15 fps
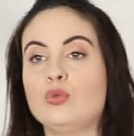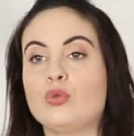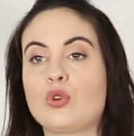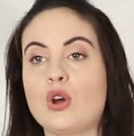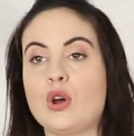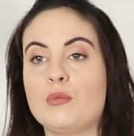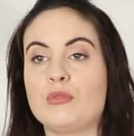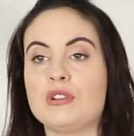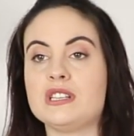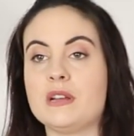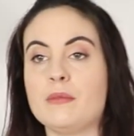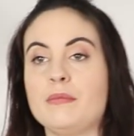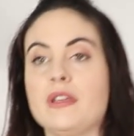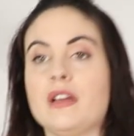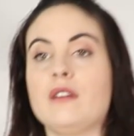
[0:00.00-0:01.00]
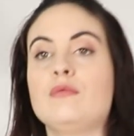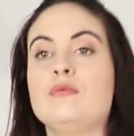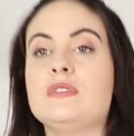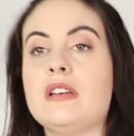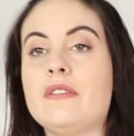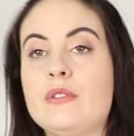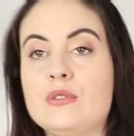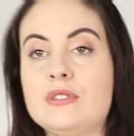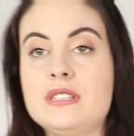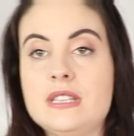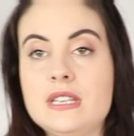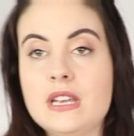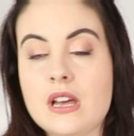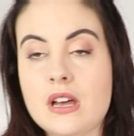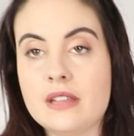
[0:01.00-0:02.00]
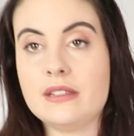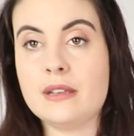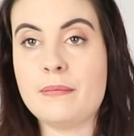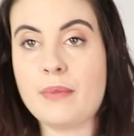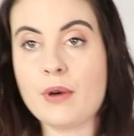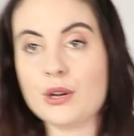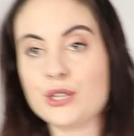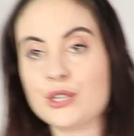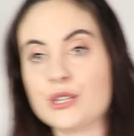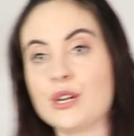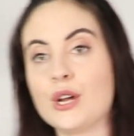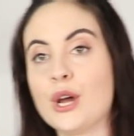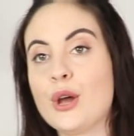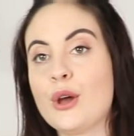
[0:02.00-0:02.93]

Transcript: Donc moi, j'aime bien. Vous avez aussi des poches.